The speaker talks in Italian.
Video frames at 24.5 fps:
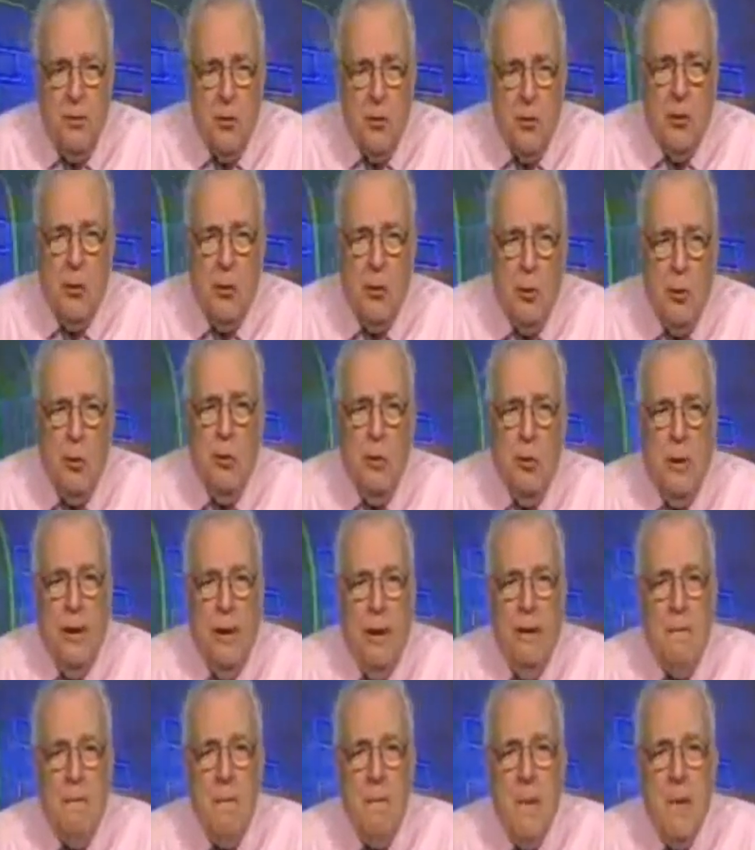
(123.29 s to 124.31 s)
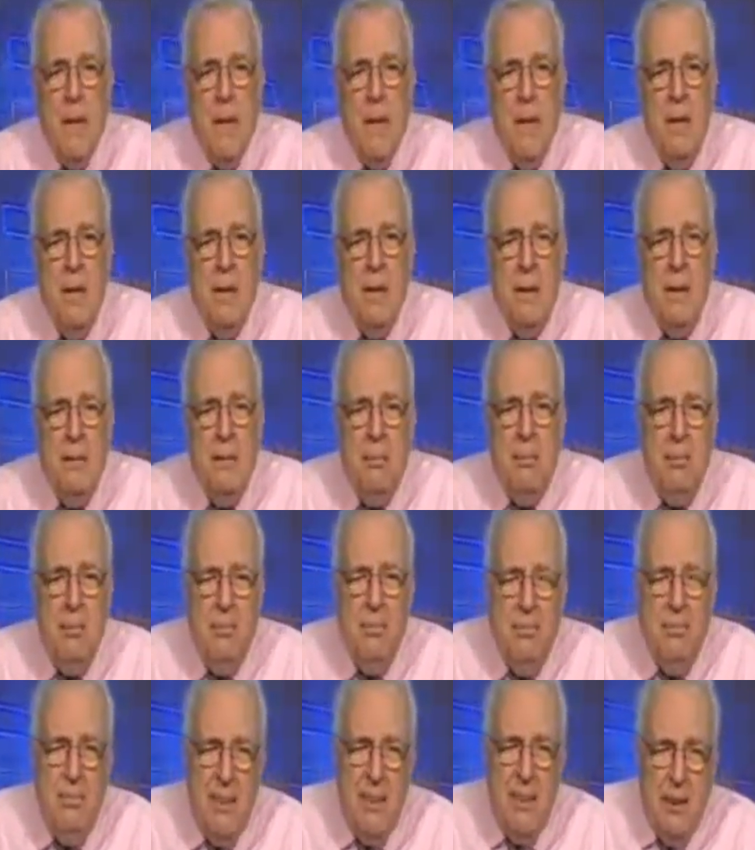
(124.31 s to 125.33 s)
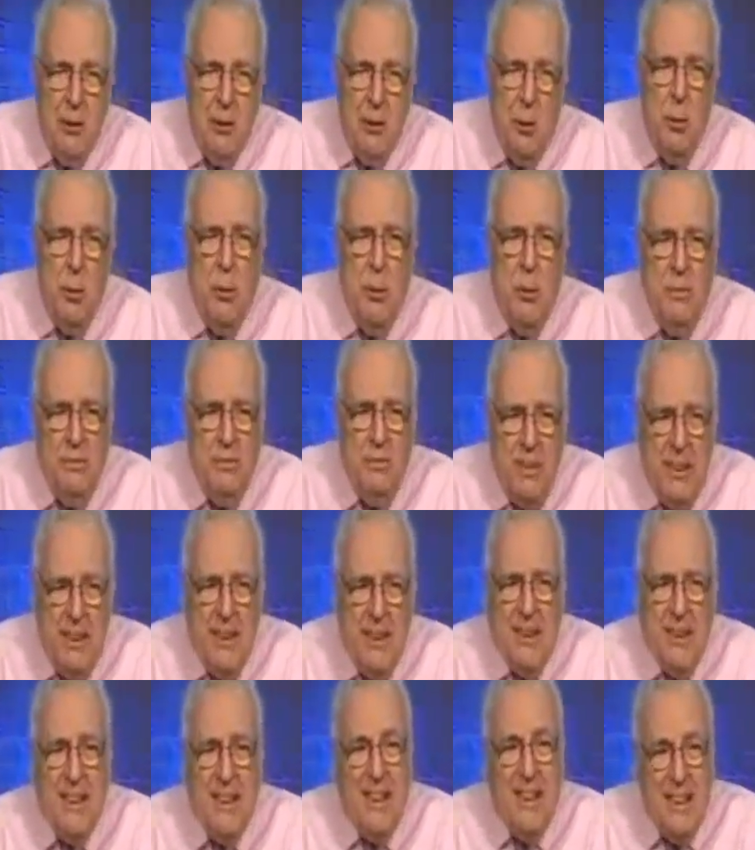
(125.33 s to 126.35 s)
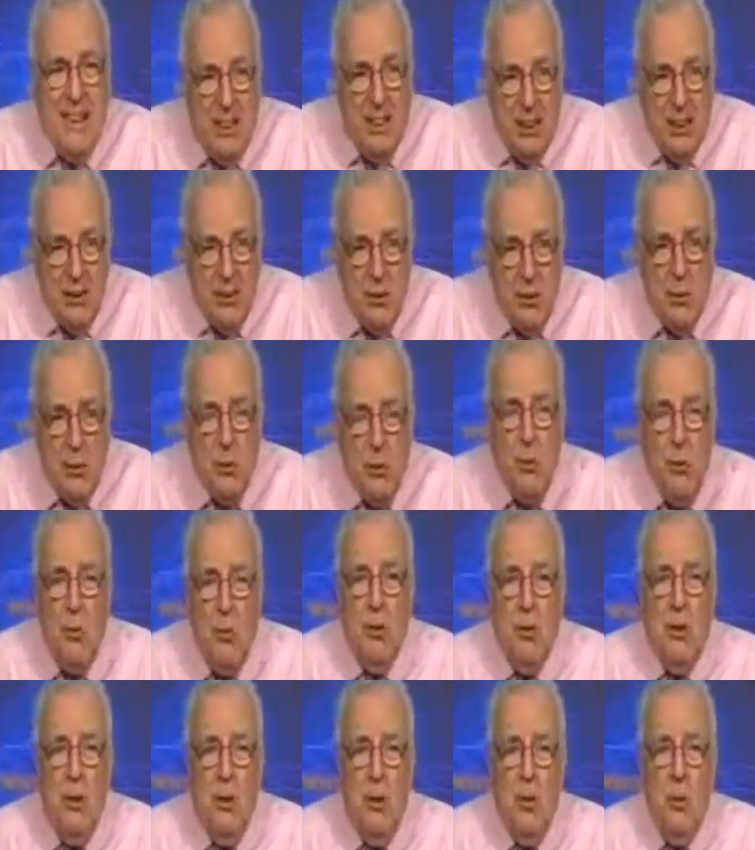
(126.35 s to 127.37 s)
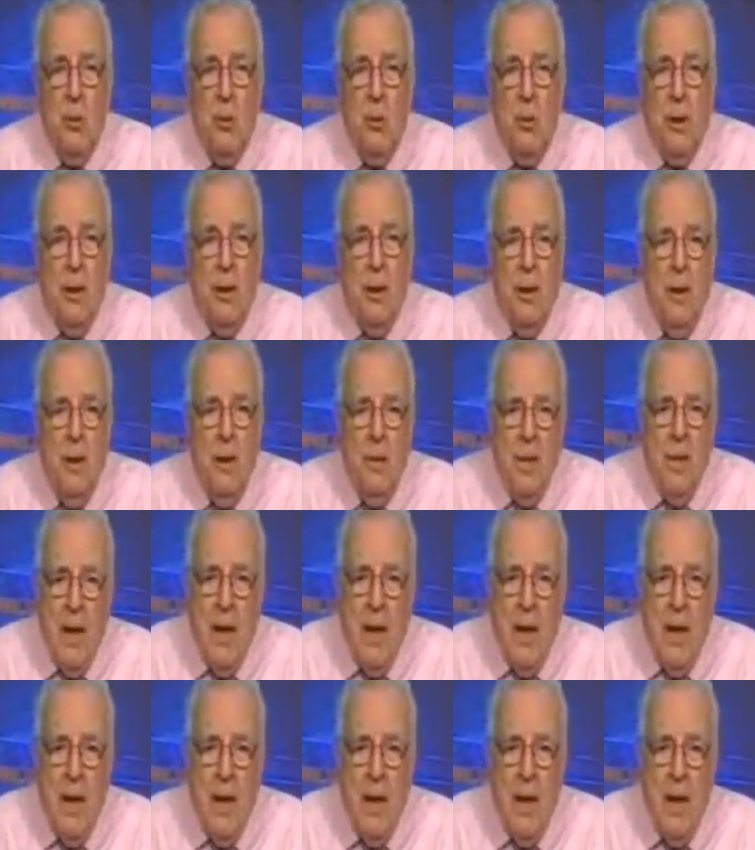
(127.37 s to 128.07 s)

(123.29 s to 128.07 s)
e sfortune, eh, virtù e vizi di ciascuno di noi.